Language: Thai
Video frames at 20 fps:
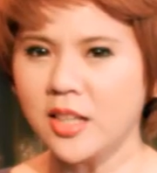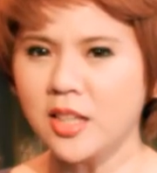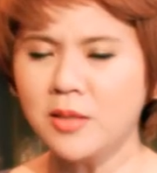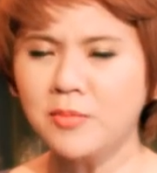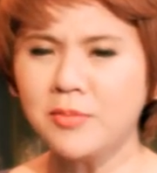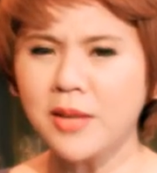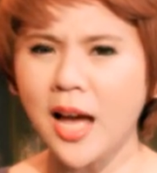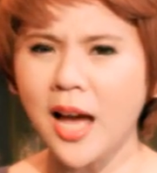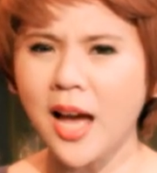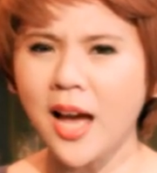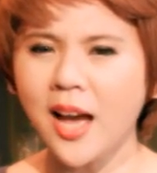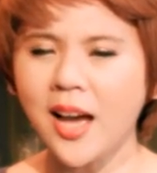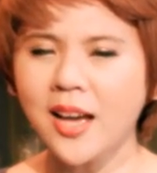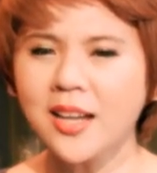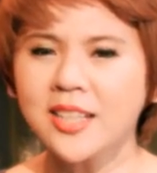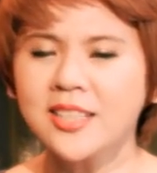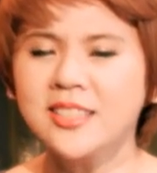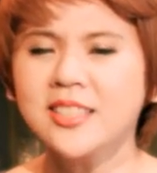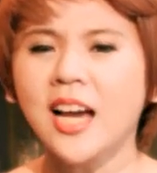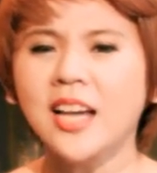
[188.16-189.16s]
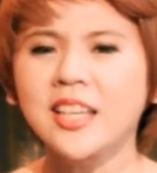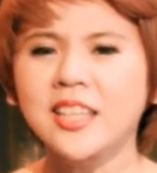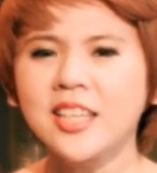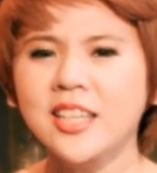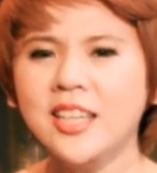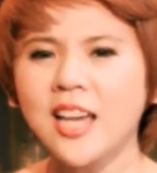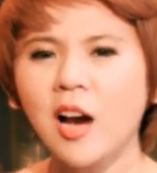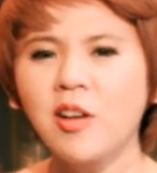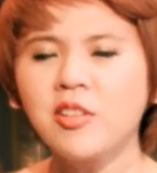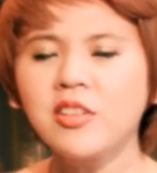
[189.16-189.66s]
อย่าลืมนะอย่าง
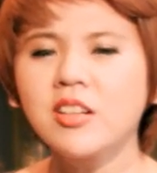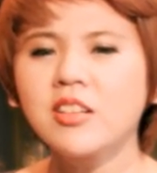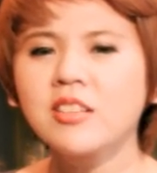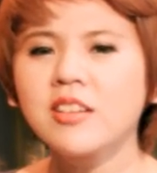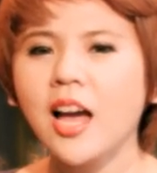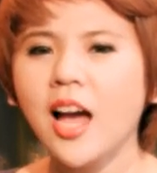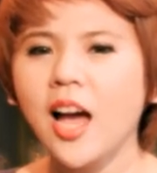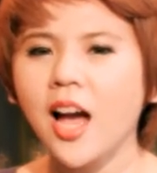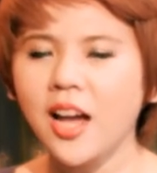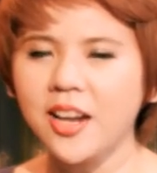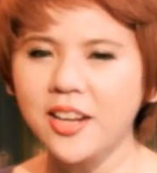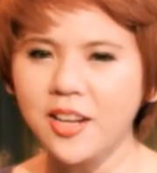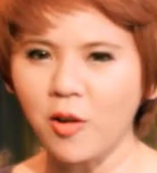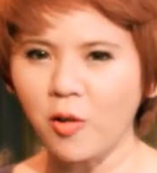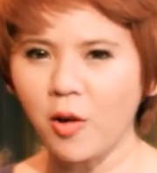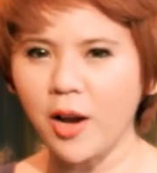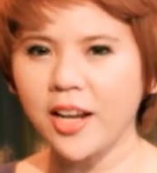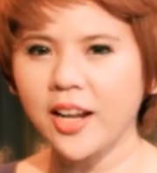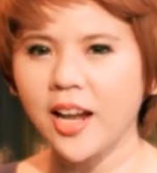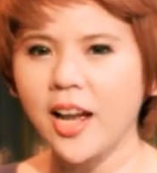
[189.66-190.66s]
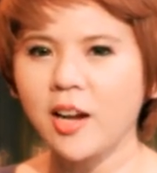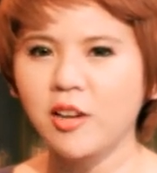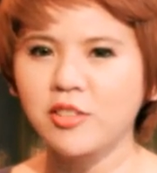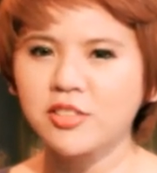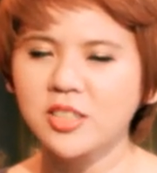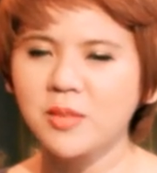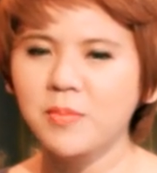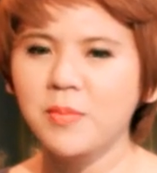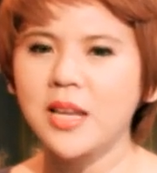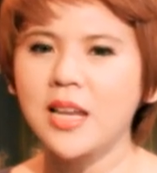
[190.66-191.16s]
งี่เง่าเยอะนะเดี๋ยวใครๆเขา
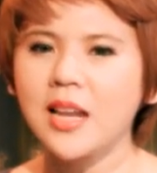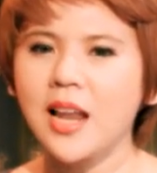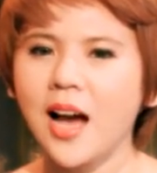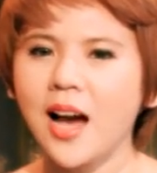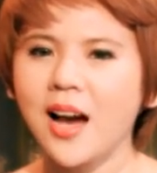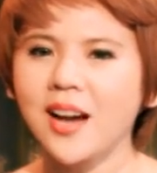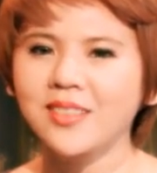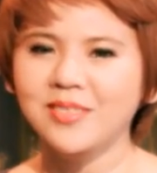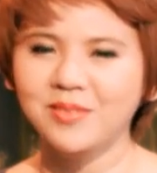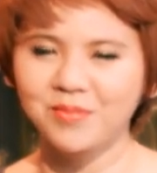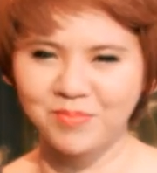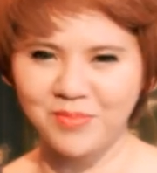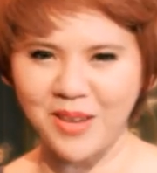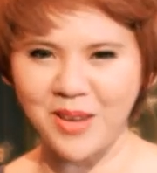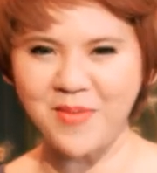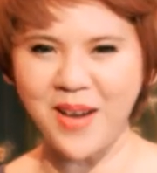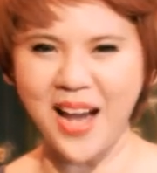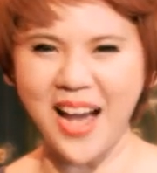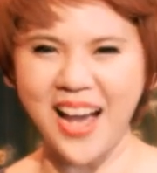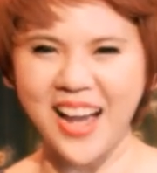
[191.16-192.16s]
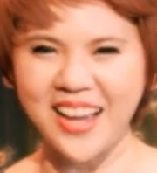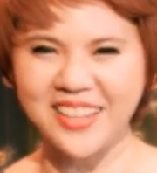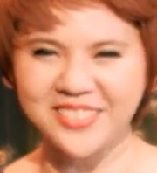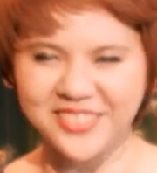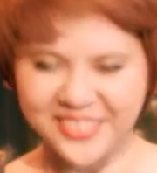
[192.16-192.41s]
จะไม่รักบายบาย